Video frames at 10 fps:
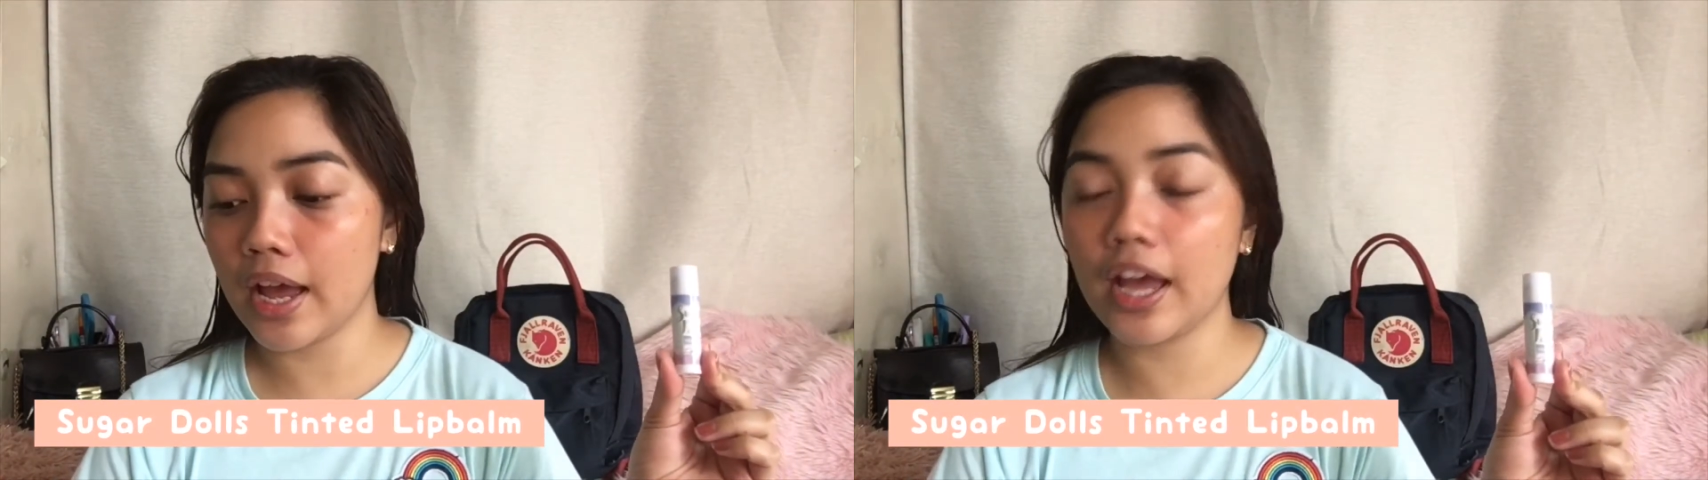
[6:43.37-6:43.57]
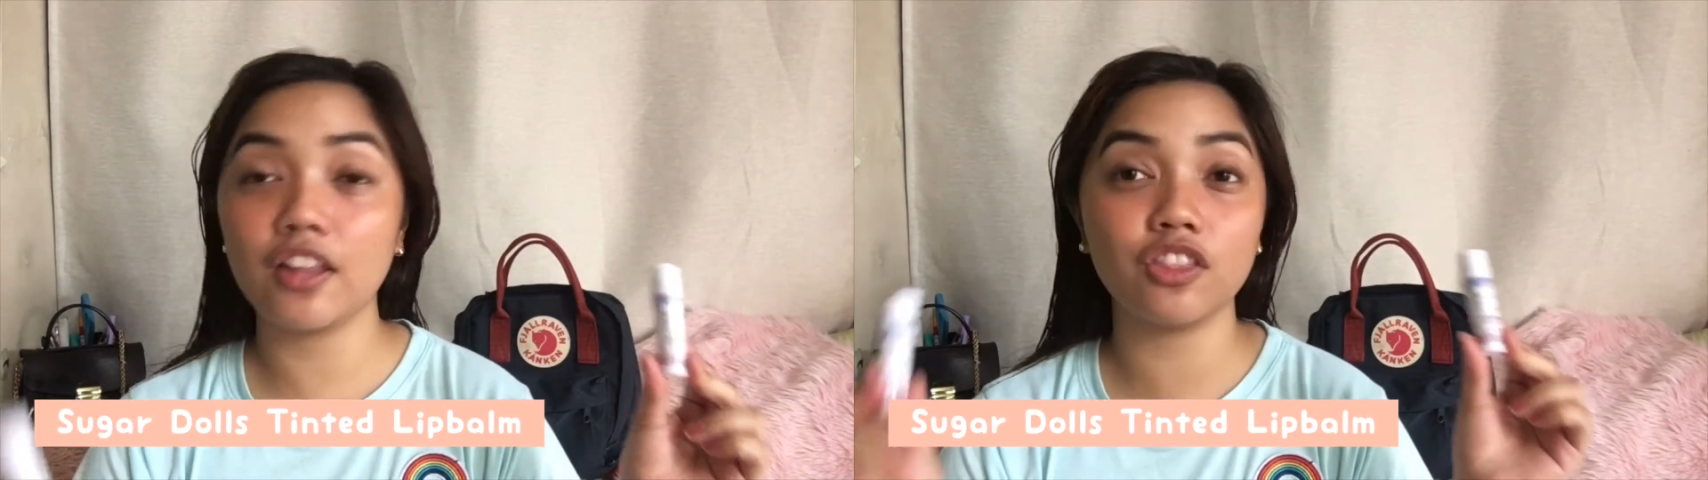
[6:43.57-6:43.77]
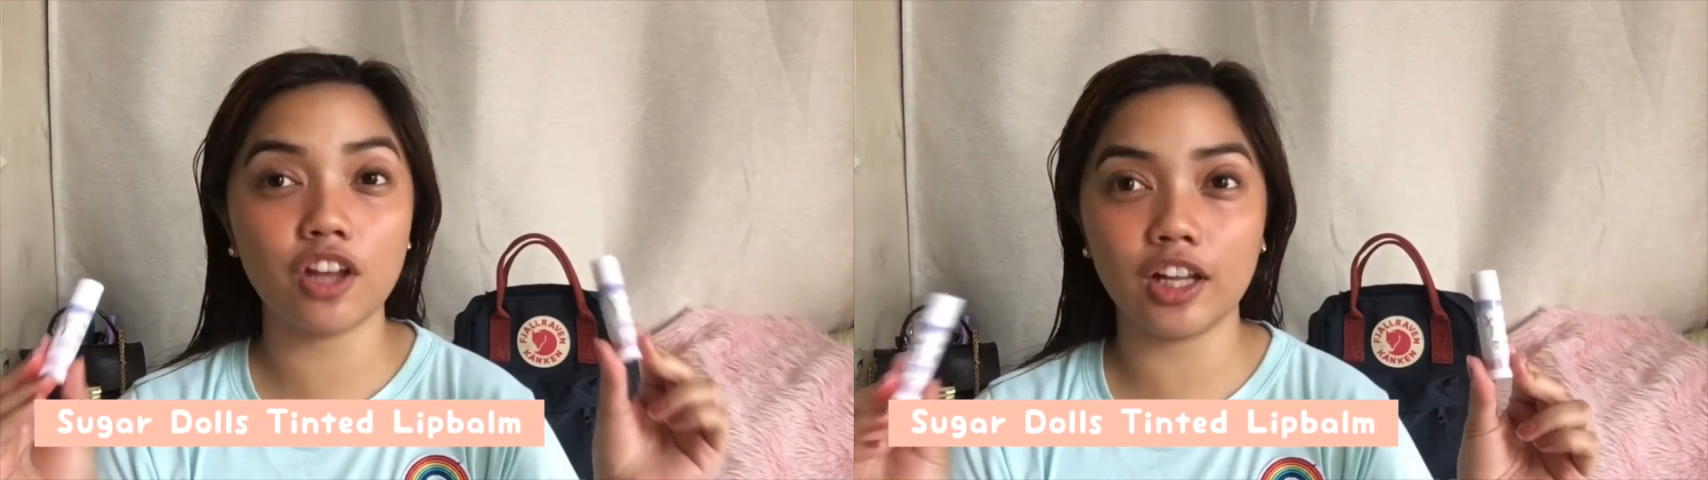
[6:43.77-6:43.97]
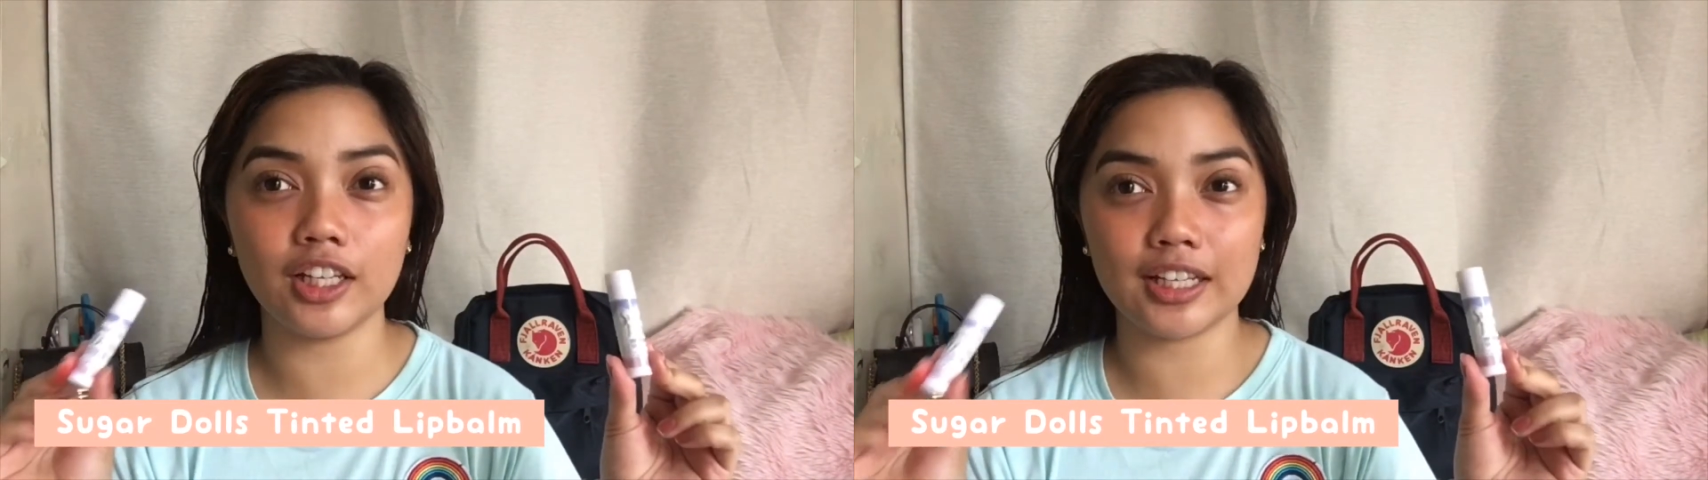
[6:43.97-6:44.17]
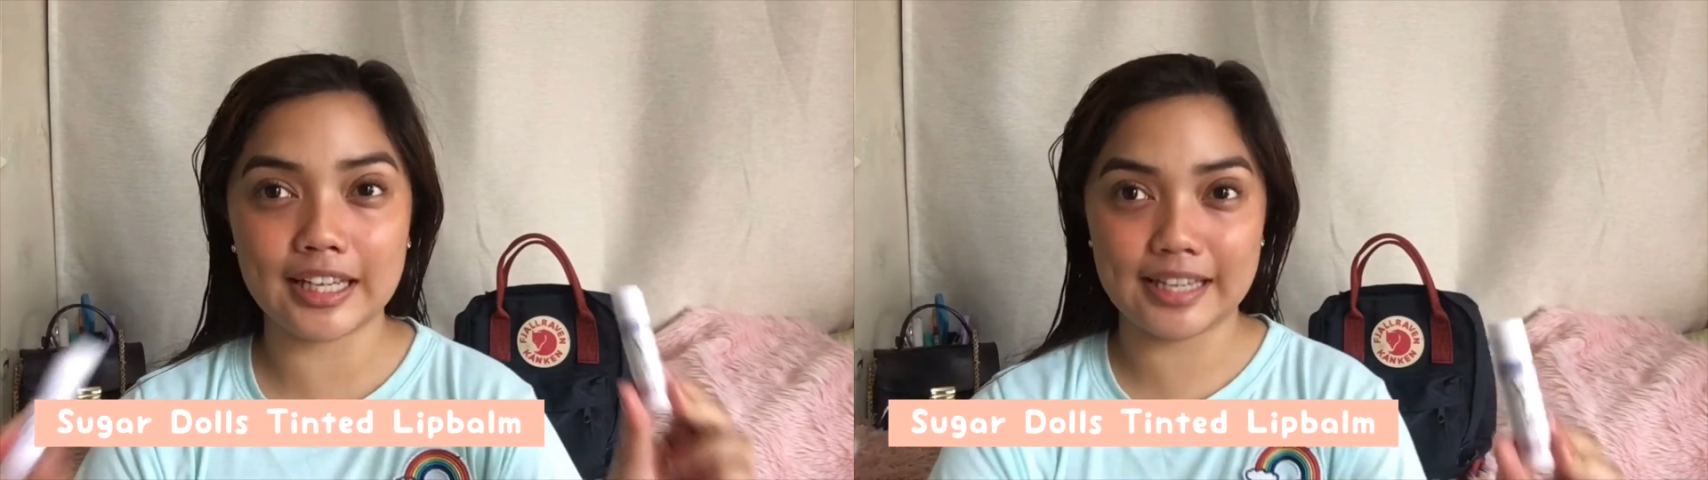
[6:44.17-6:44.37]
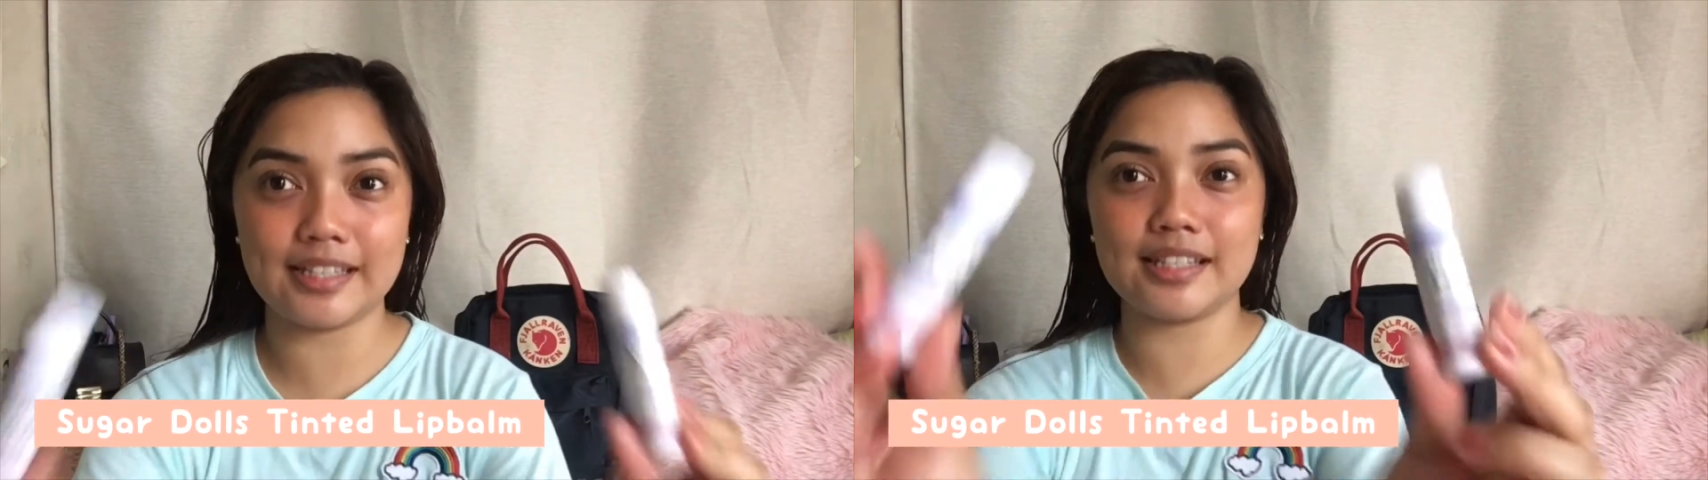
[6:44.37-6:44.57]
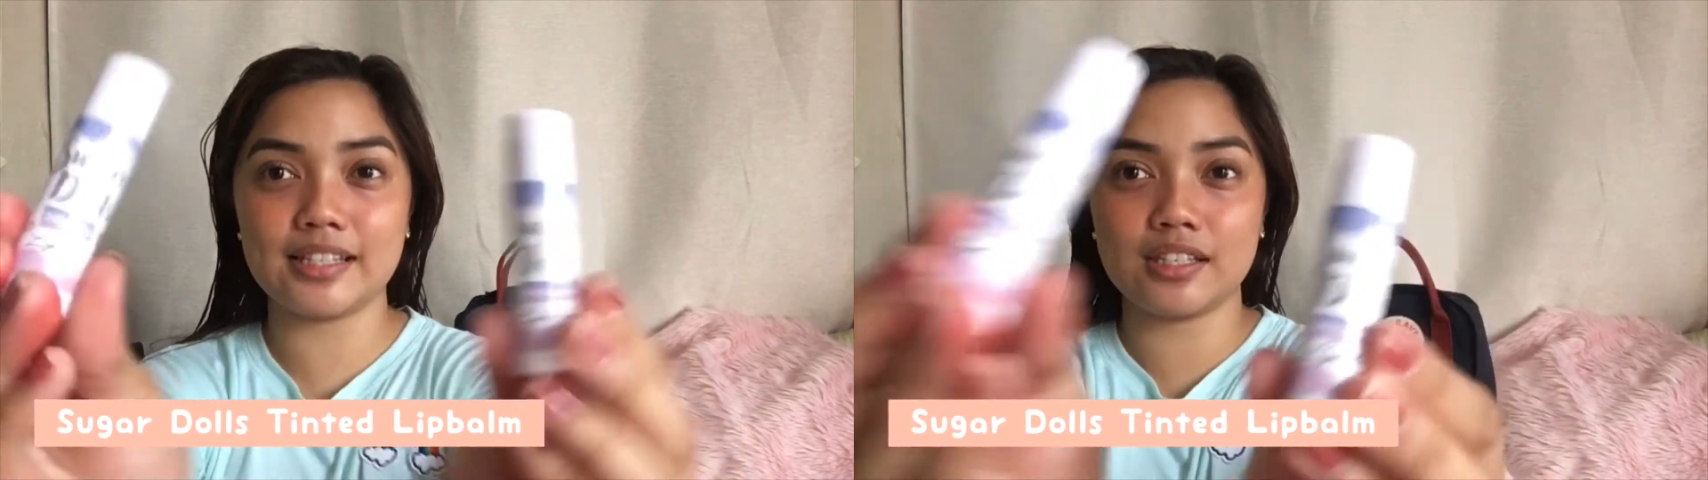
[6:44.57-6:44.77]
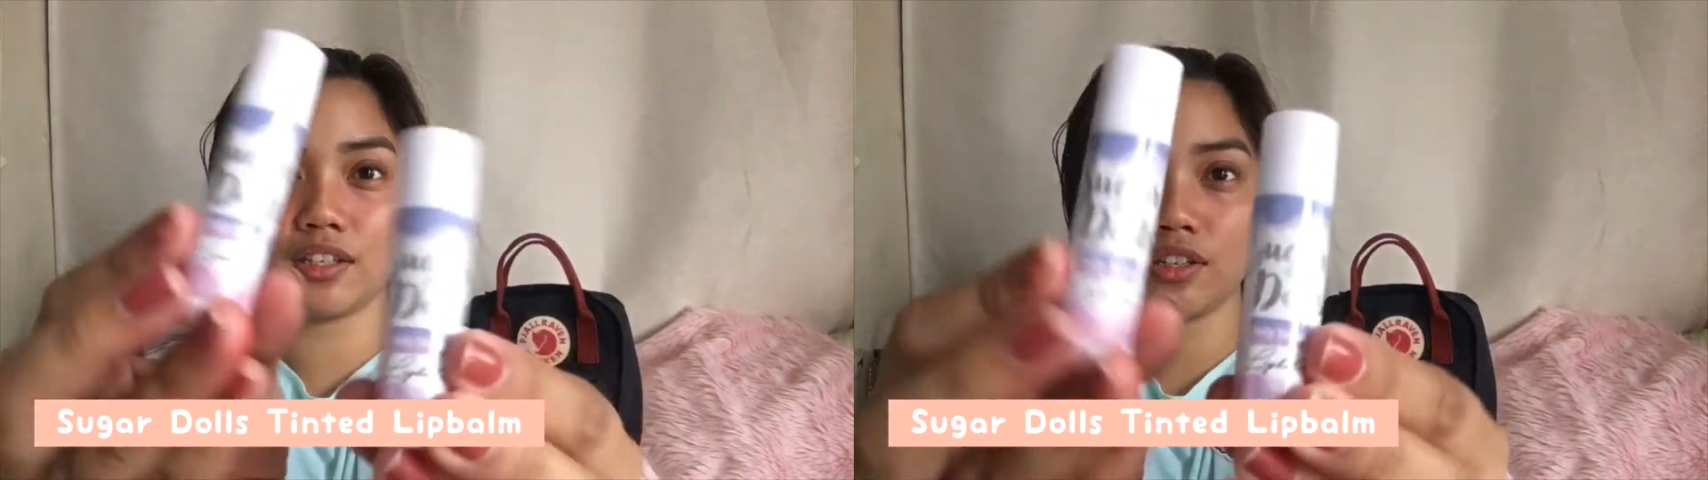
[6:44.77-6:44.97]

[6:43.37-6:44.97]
and Dolly Kiss.